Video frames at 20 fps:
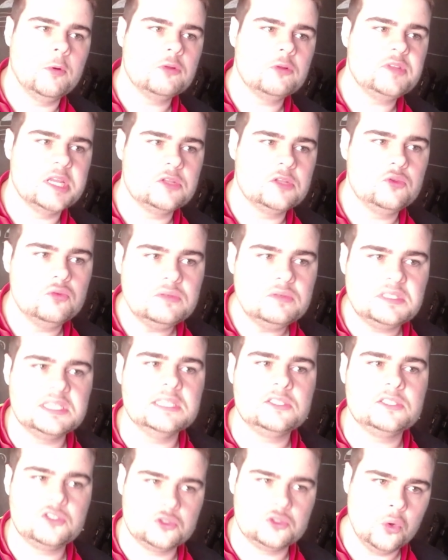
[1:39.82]
take 2 c'est
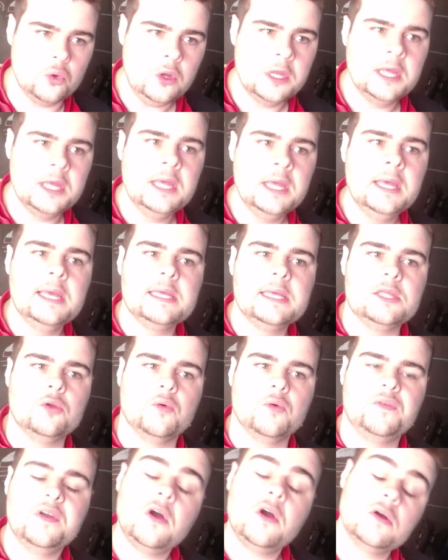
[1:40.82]
ceux qui
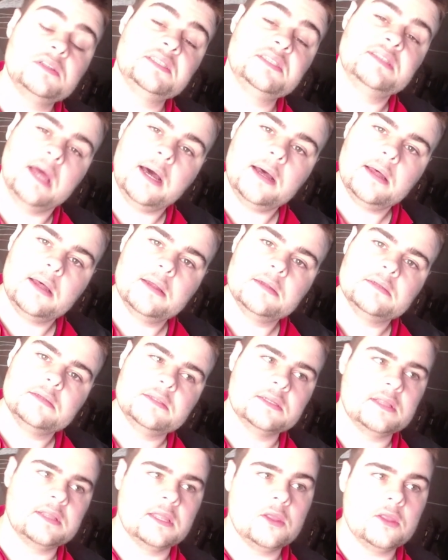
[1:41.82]
ont fait Rockstar.
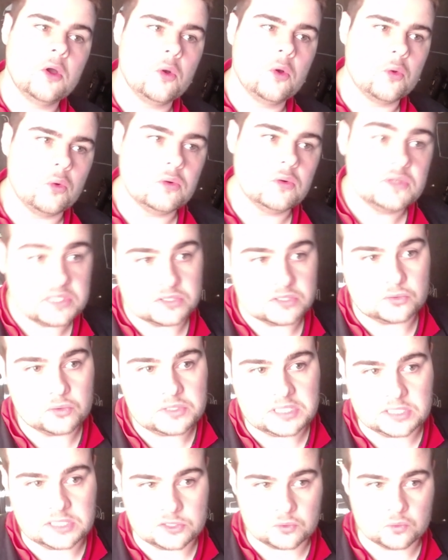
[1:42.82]
C'est-à-dire en gros, c'est ceux
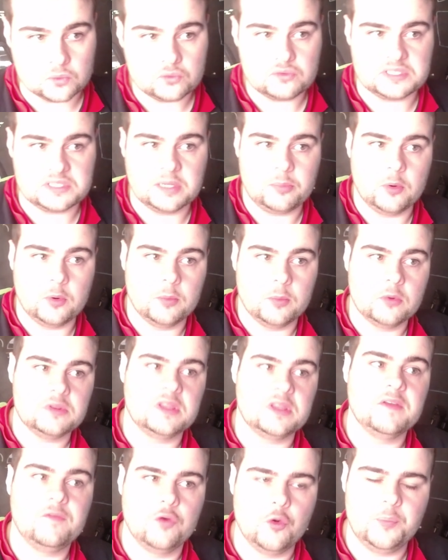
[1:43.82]
qui ont tout simplement
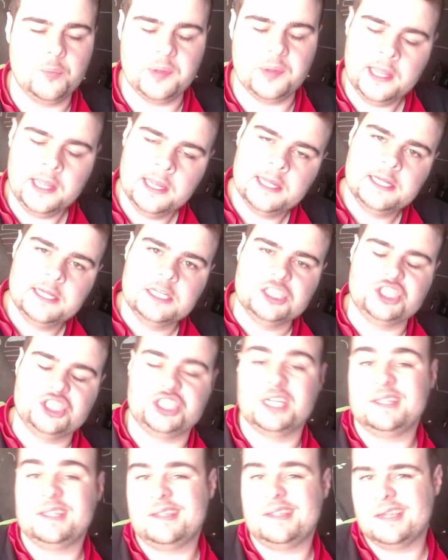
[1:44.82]
développé
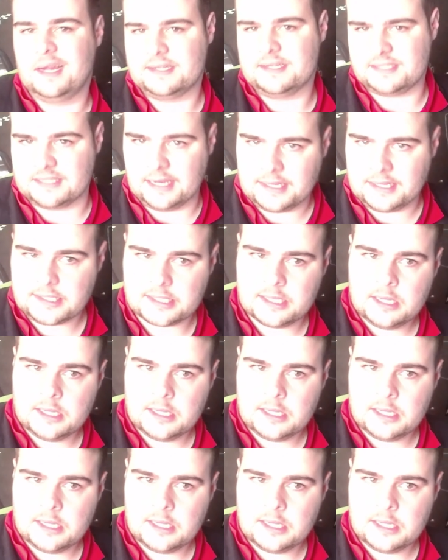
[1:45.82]
GTA V.